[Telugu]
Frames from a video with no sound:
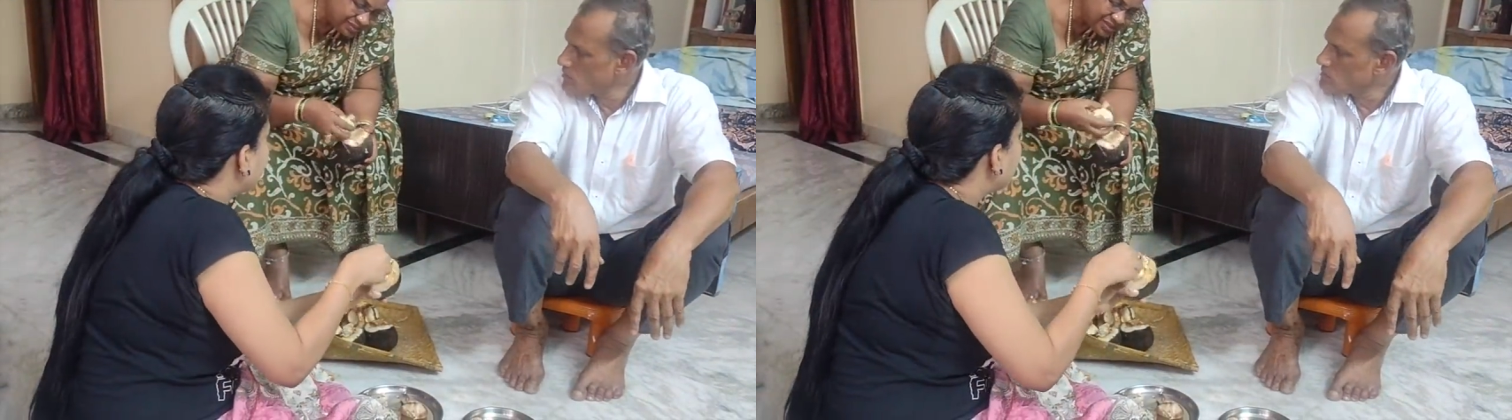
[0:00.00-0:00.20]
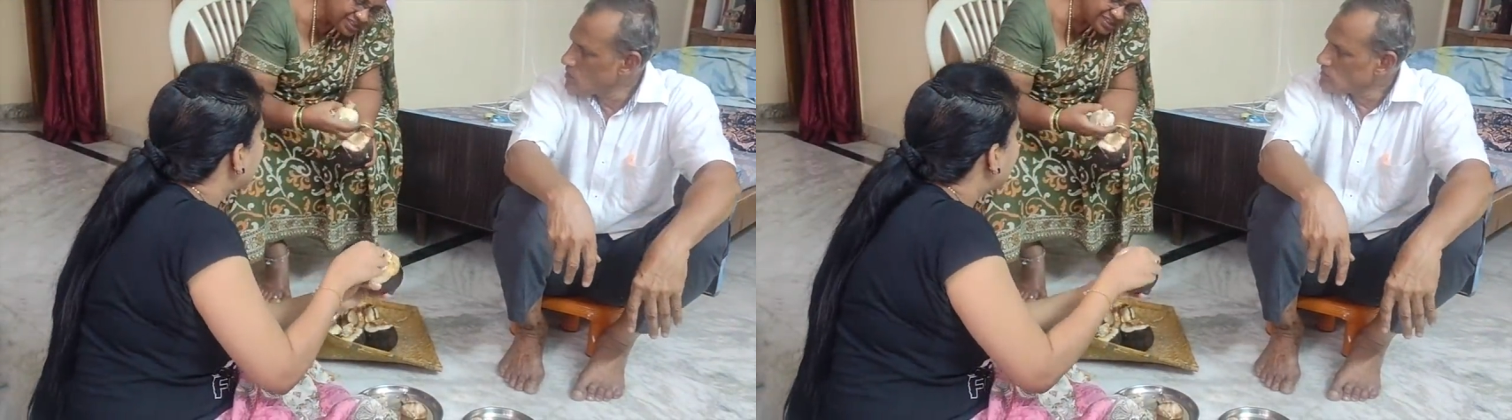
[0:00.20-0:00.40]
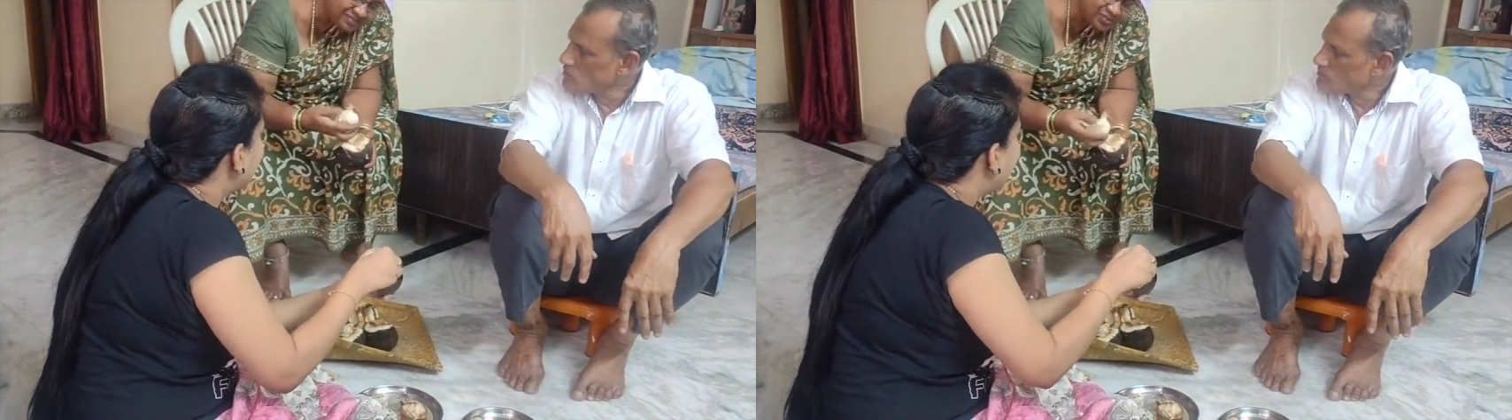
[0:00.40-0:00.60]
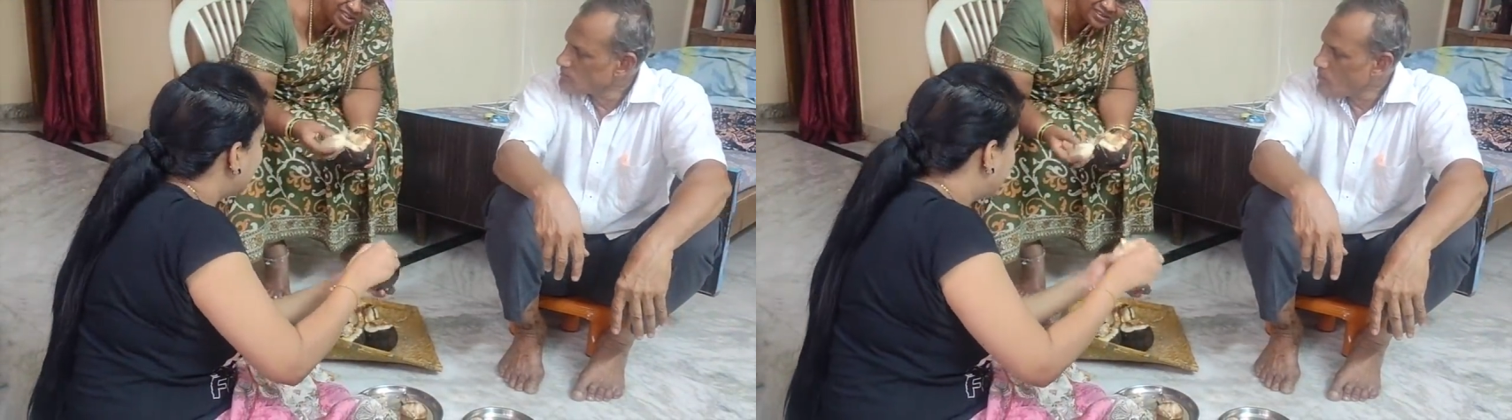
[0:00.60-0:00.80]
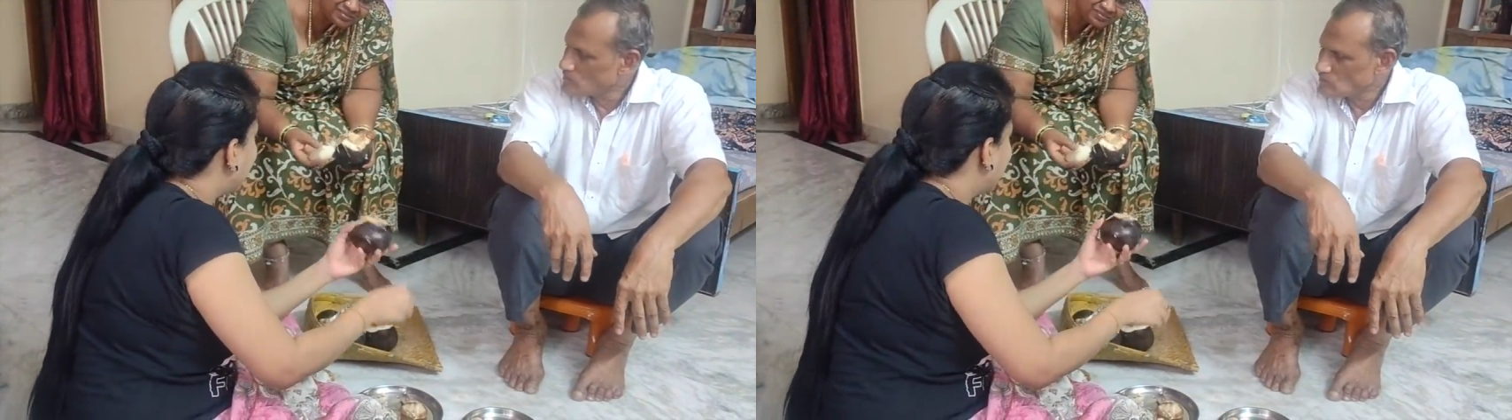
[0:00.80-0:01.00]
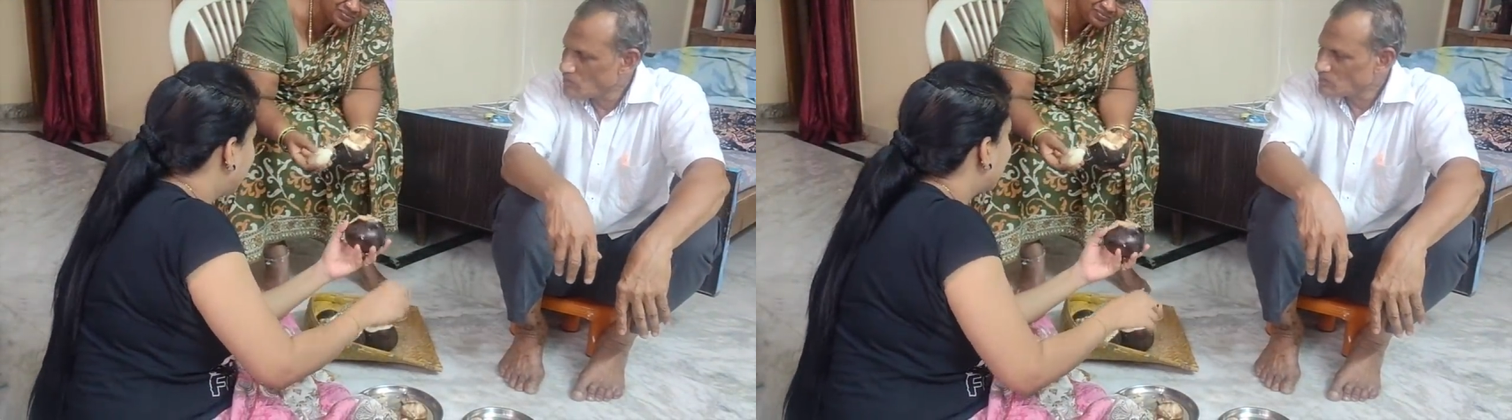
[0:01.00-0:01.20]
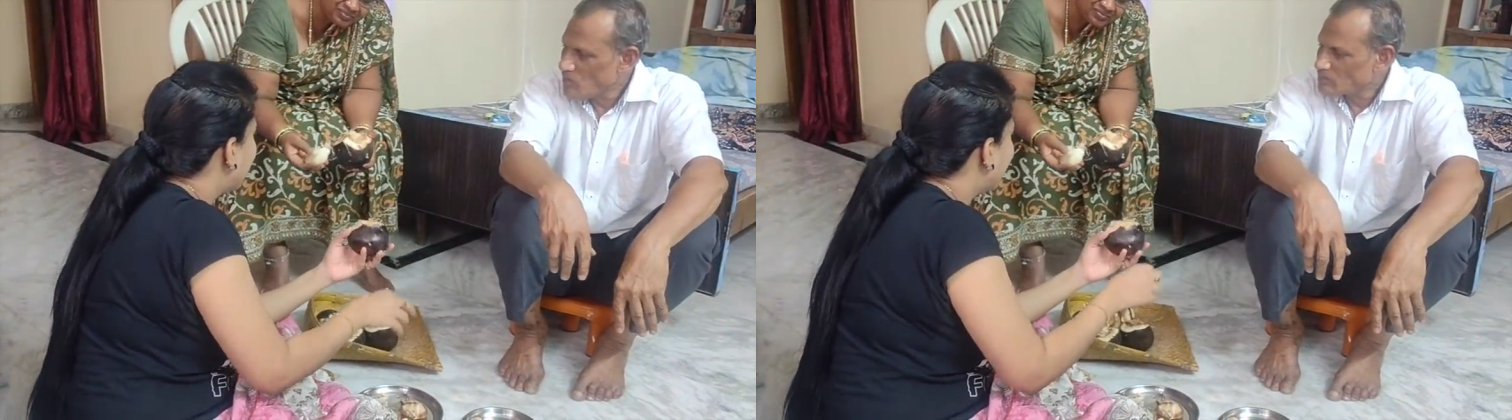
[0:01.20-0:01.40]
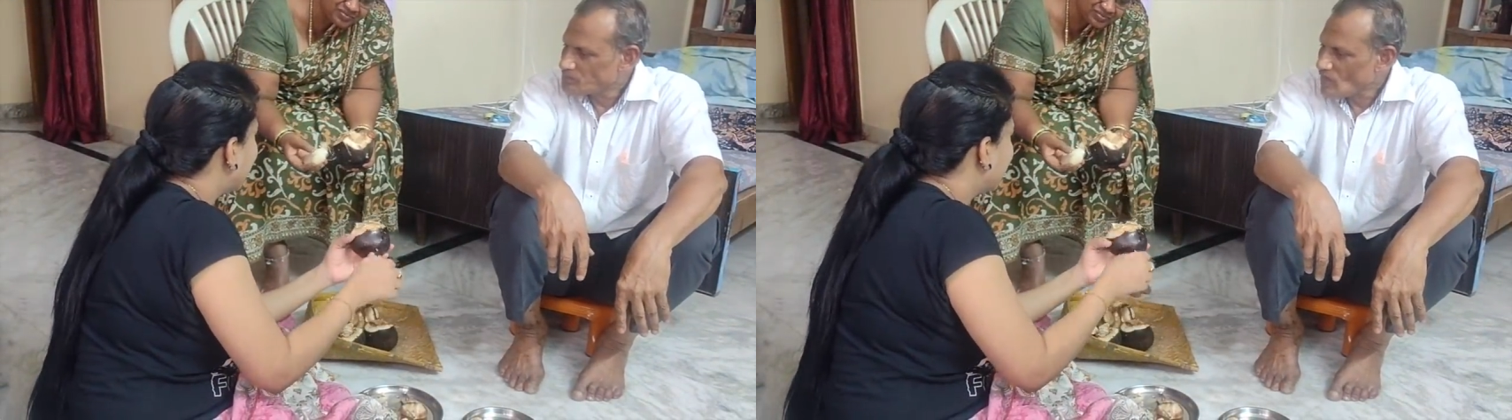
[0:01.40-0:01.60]
జాగ్రత్త అటు ఇటు
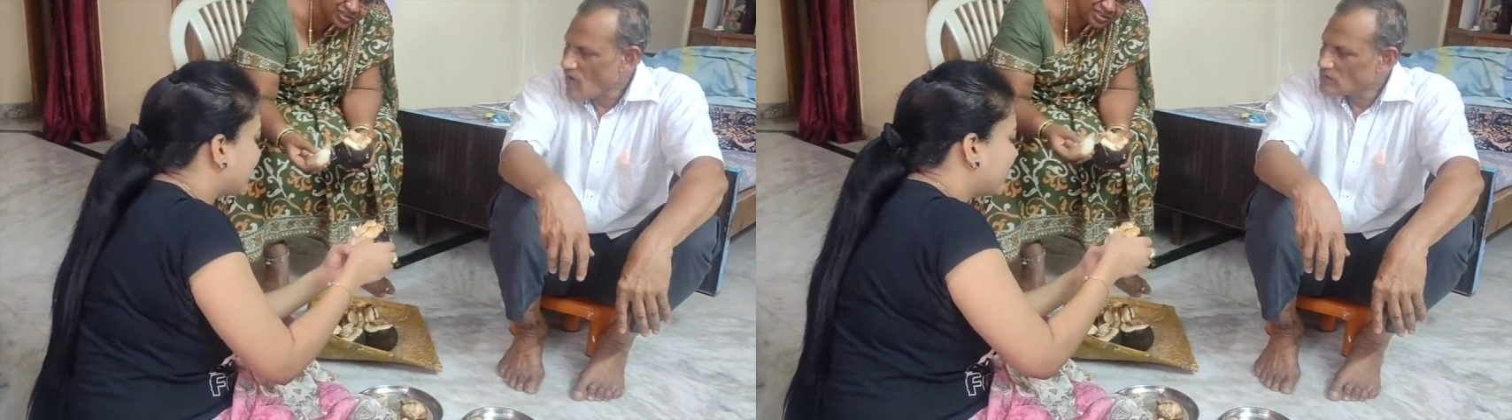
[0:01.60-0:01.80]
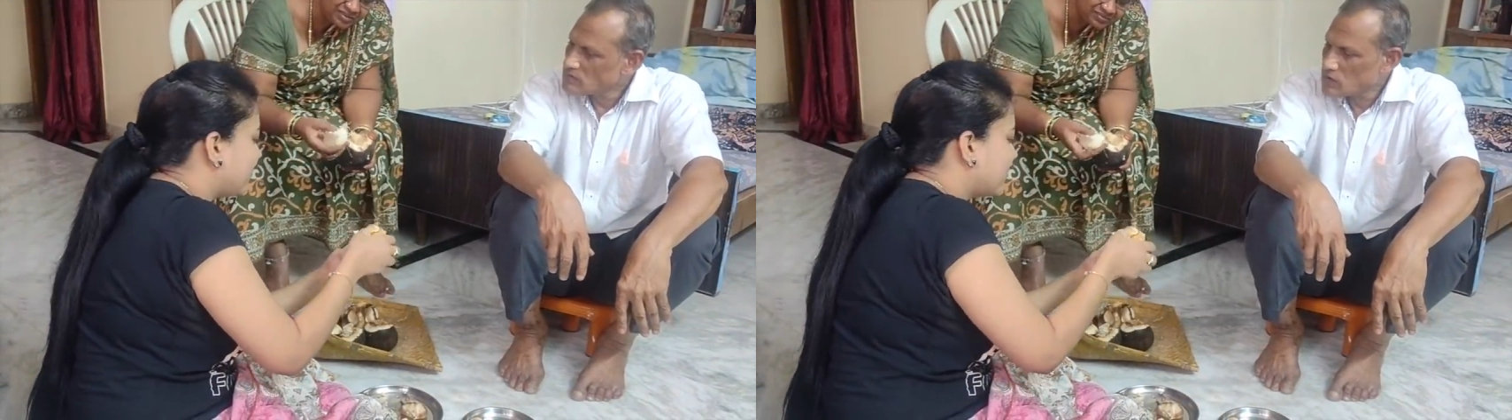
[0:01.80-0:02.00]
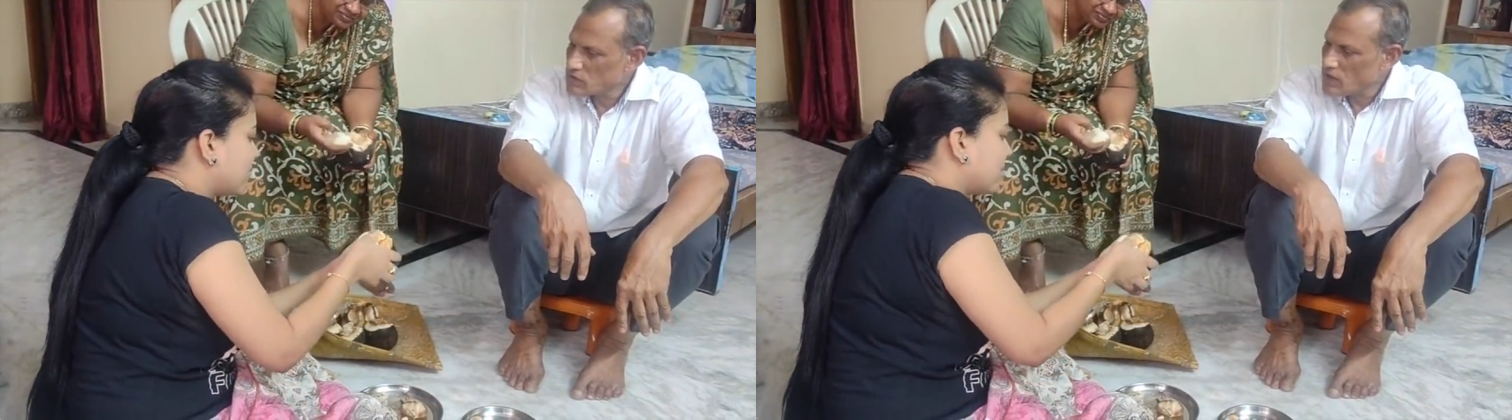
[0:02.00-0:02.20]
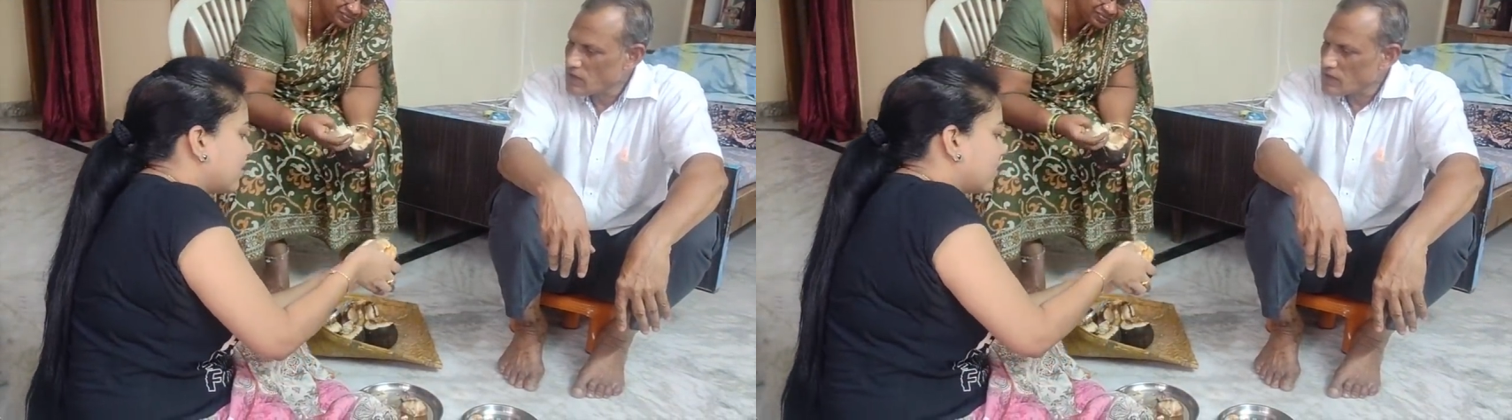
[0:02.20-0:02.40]
అంటే మెయిన్గా మా దగ్గర